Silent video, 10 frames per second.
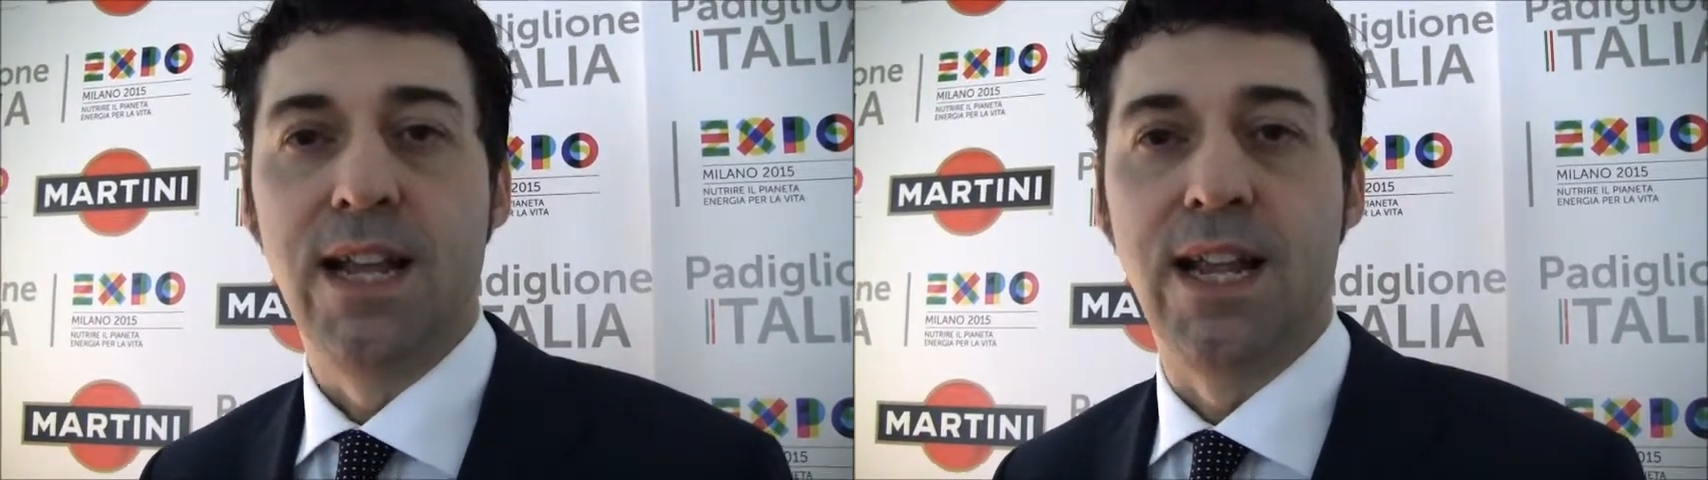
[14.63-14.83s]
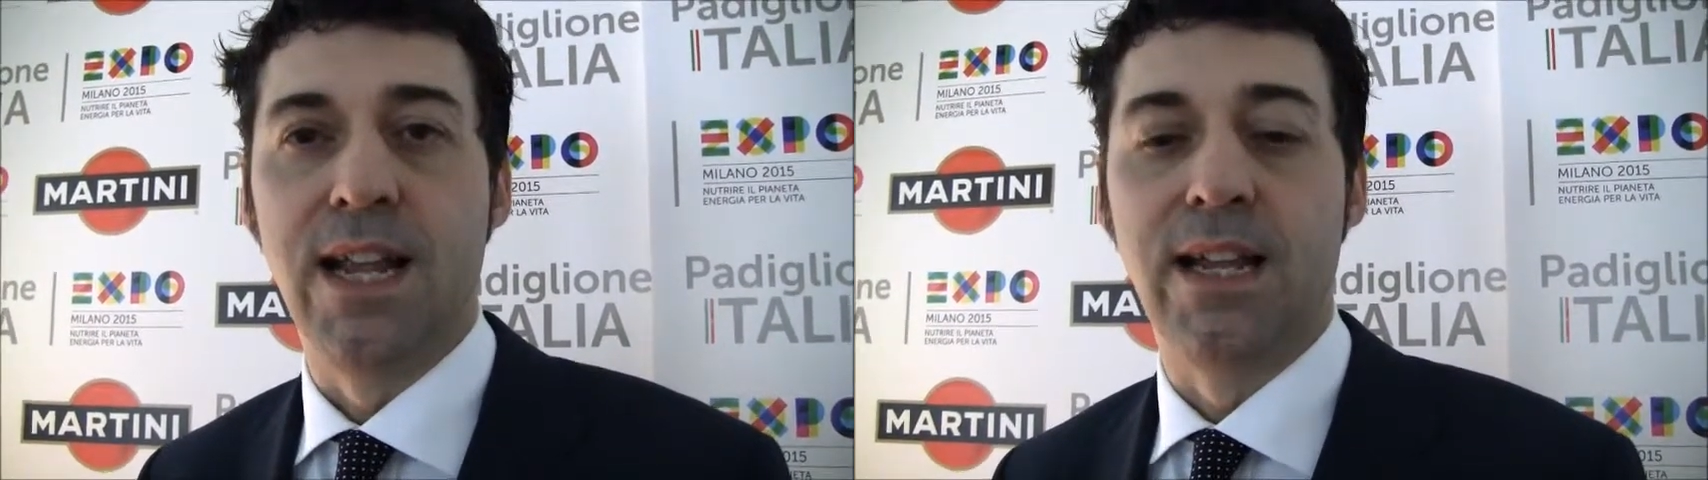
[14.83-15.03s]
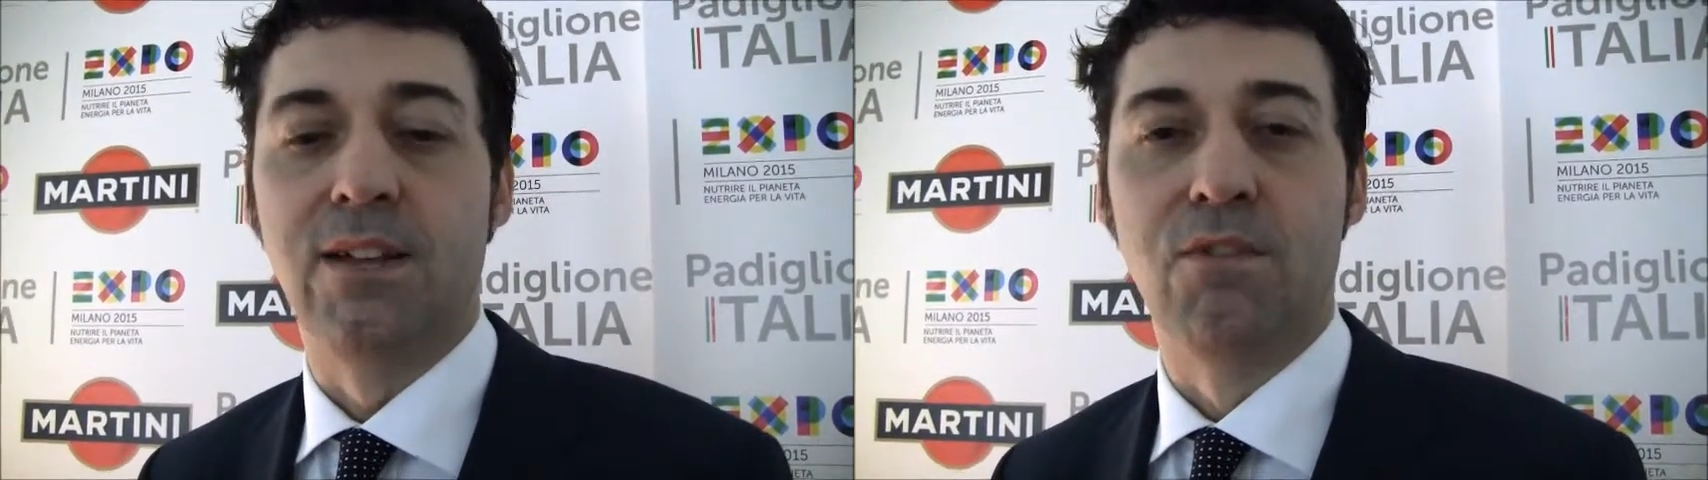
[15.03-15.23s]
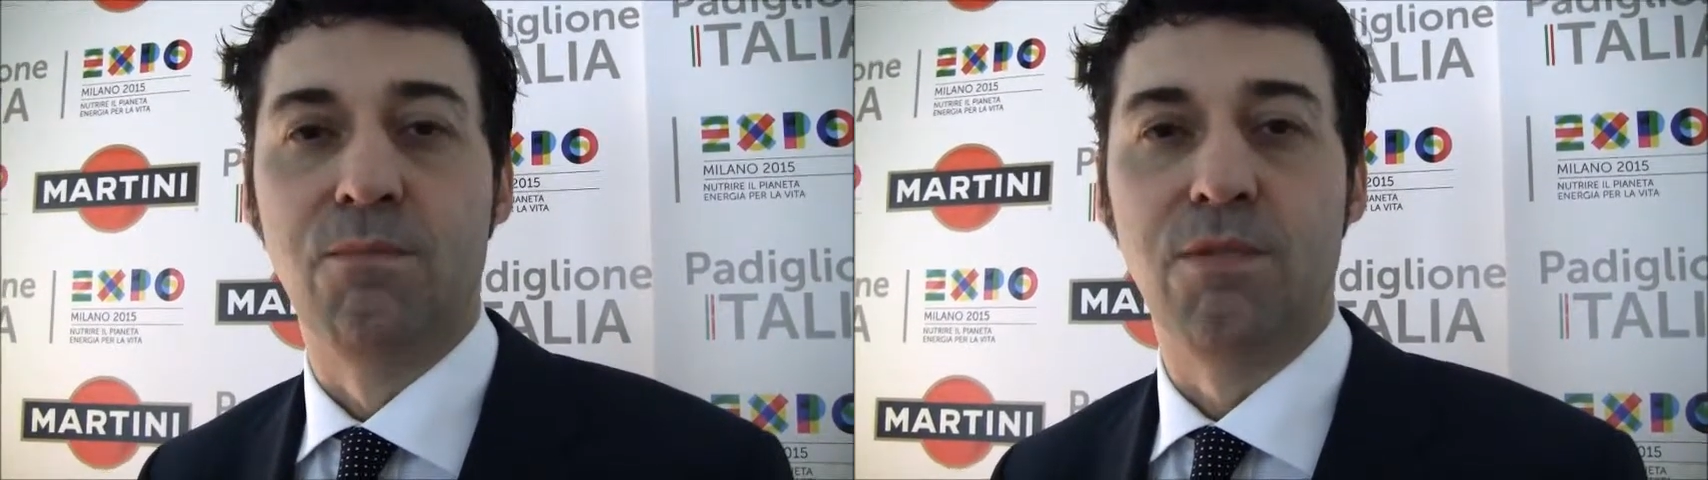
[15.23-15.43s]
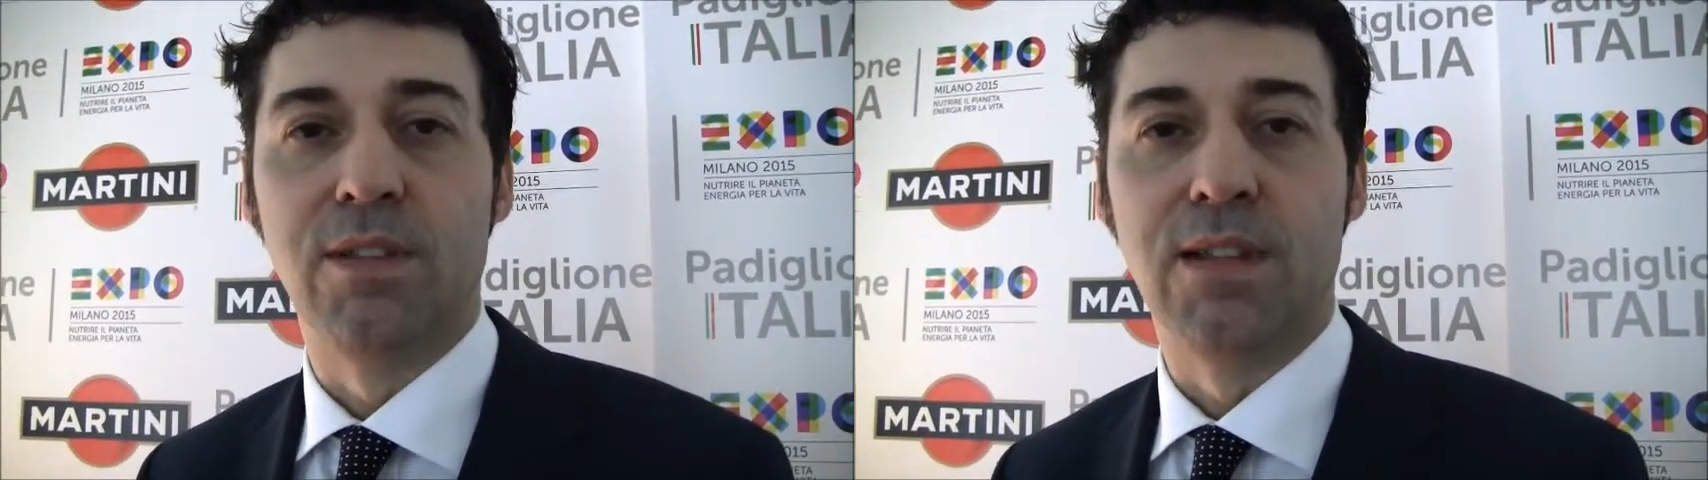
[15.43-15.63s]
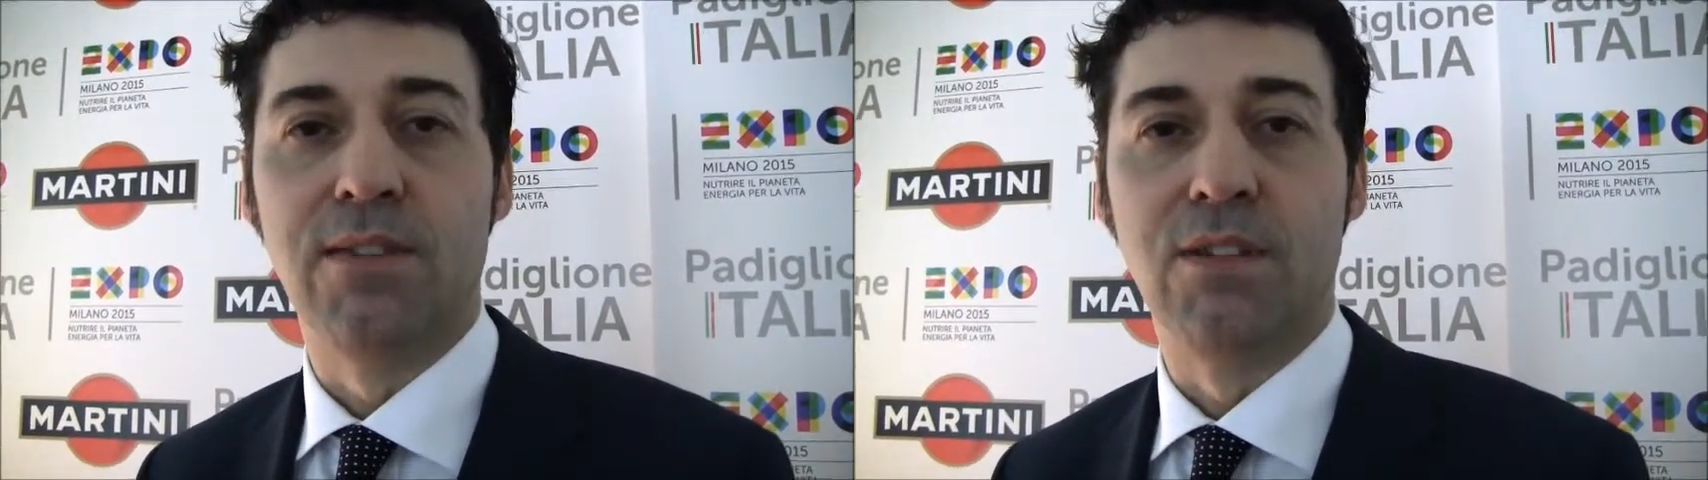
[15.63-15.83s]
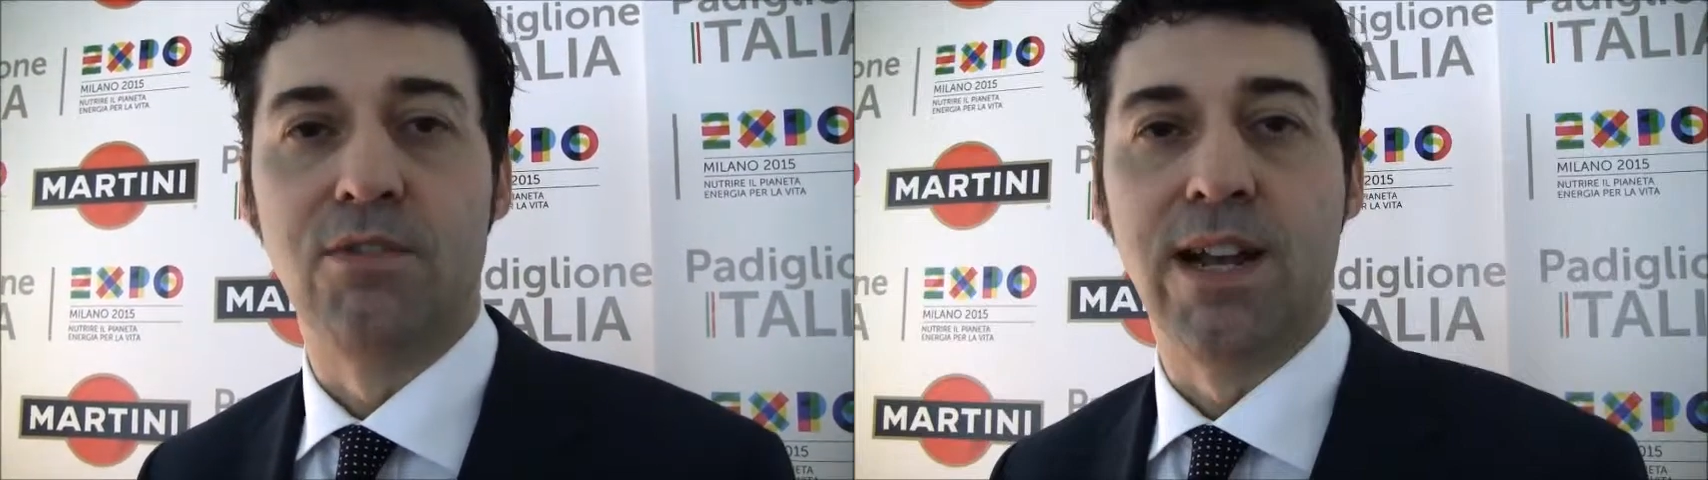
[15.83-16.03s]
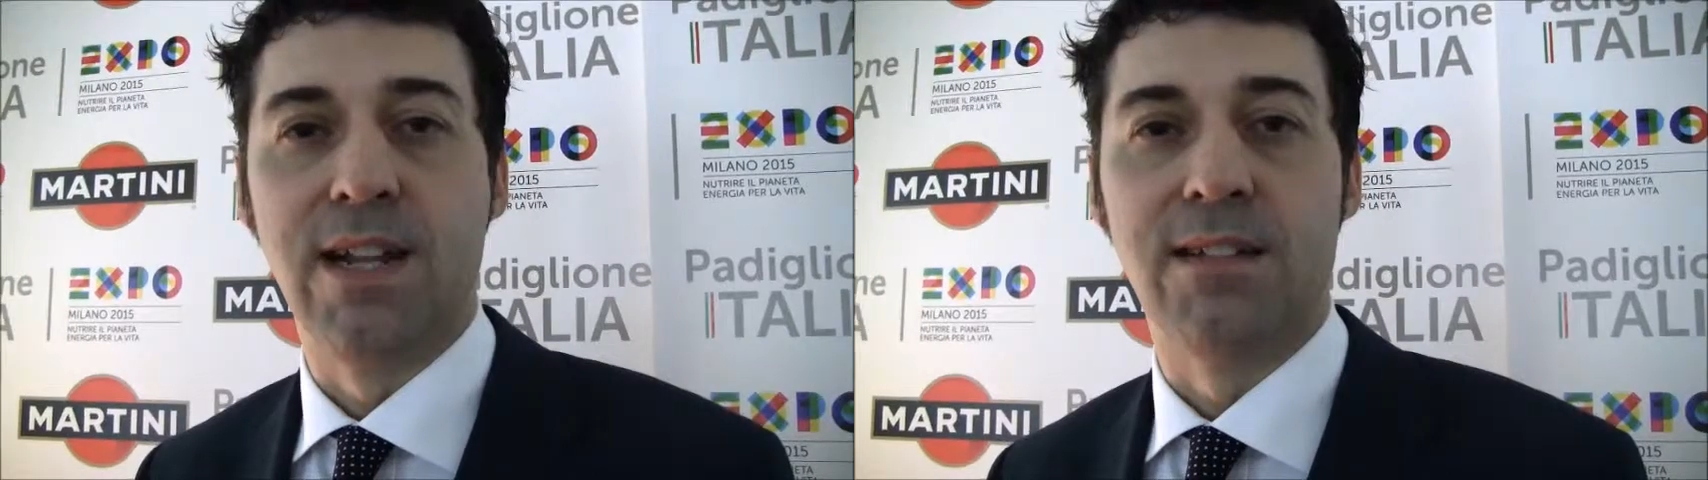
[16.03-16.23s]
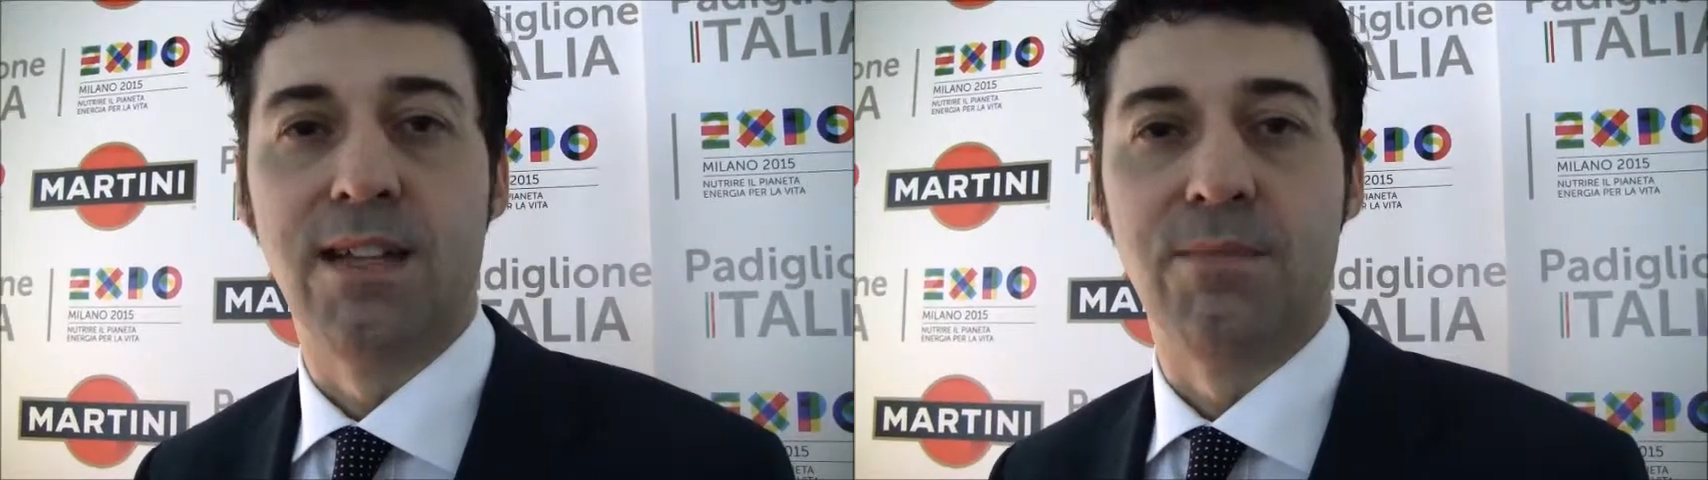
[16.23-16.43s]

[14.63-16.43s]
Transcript: e non poteva non essere